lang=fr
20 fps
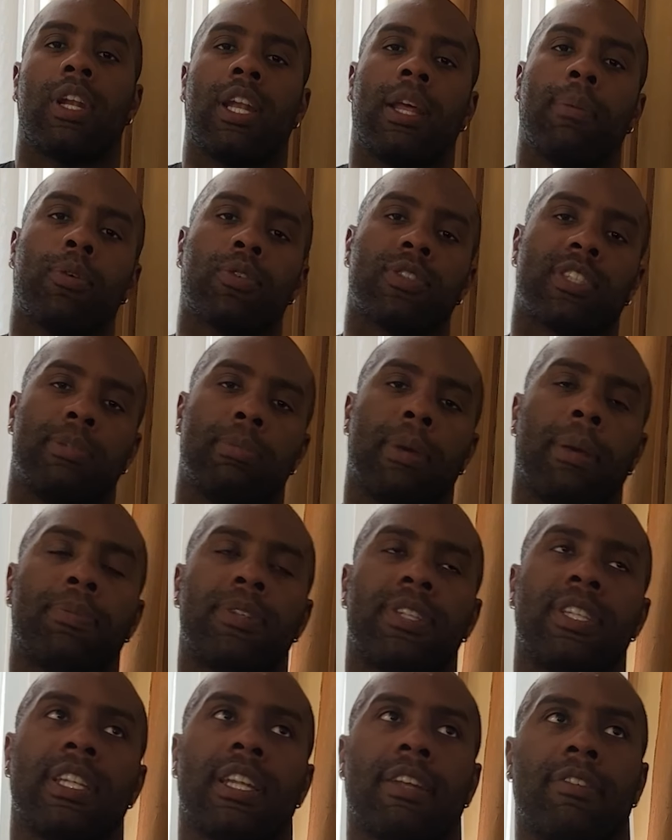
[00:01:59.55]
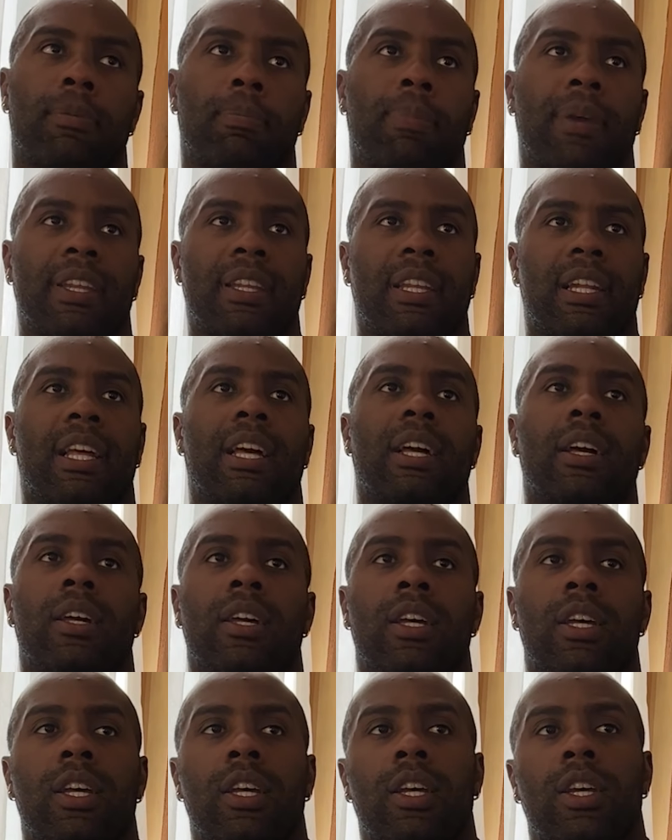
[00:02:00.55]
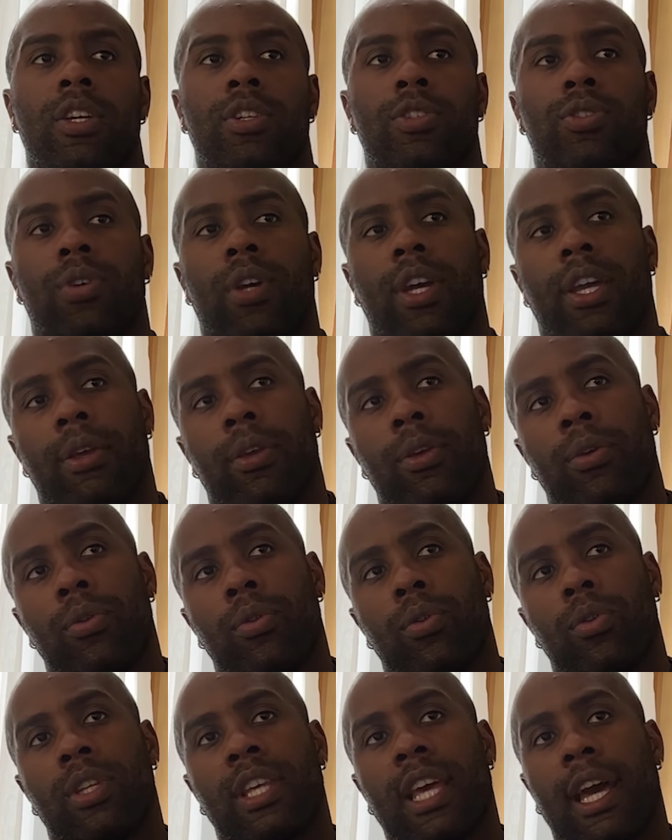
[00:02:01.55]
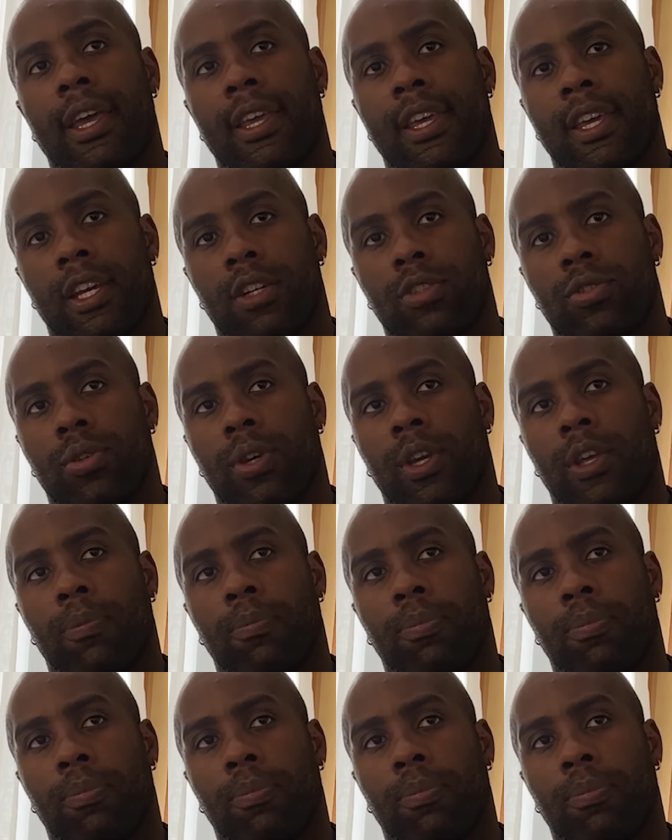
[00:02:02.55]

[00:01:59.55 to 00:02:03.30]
Clairement, si ma psy n'avait pas été là, j'aurais eu une autre carrière. J'aurais